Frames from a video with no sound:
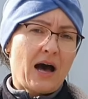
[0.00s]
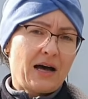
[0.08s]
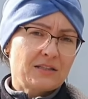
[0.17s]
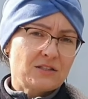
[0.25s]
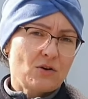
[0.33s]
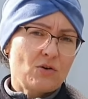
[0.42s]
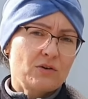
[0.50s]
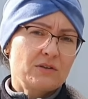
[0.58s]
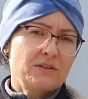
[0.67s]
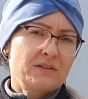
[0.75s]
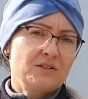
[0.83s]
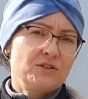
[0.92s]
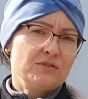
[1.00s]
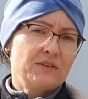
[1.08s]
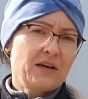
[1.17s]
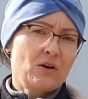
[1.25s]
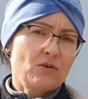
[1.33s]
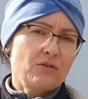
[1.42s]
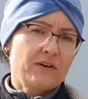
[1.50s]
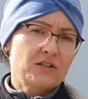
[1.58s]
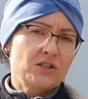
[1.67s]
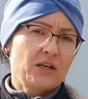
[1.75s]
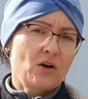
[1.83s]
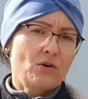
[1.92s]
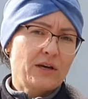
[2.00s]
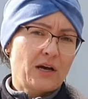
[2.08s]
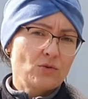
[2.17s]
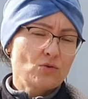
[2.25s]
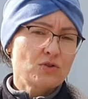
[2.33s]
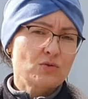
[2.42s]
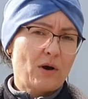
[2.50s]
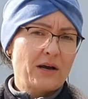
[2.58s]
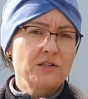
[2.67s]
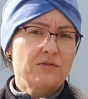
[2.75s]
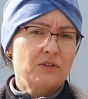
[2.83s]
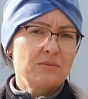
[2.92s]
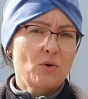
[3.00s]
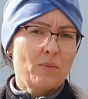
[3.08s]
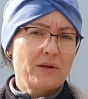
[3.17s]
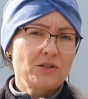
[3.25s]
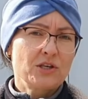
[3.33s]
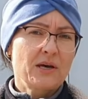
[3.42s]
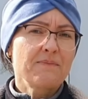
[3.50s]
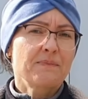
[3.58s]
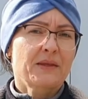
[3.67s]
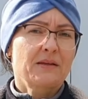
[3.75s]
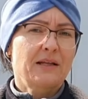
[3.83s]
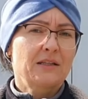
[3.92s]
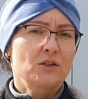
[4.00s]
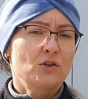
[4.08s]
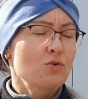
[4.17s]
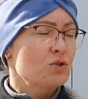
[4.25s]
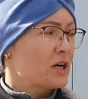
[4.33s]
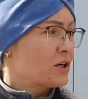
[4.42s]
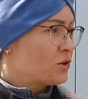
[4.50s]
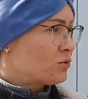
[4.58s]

a co y, dziwnego i ważnego, ja już słuchajcie, w tym momencie na tych różach,